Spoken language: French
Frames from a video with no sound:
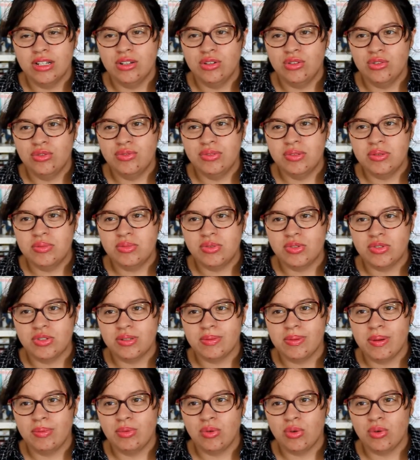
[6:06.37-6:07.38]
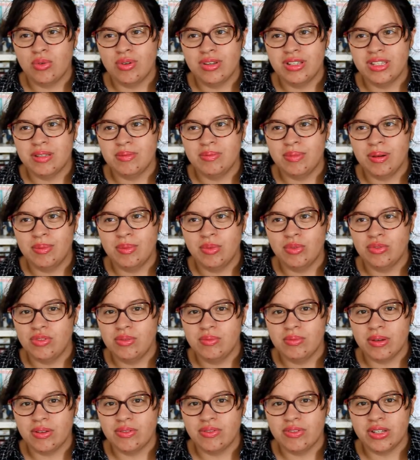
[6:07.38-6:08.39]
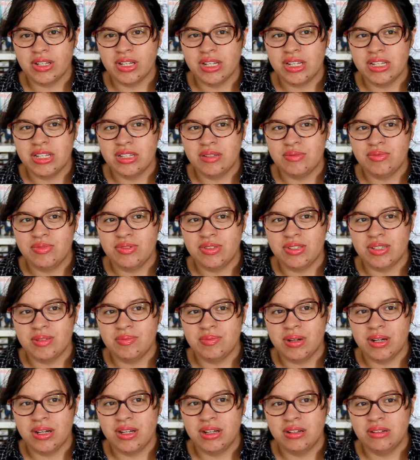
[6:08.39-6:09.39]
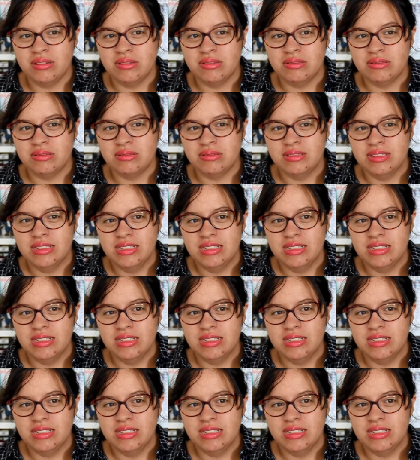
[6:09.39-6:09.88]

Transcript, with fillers: Le film, je sais pas pourquoi, c'est pas mon film préféré et puis c'est pas euh,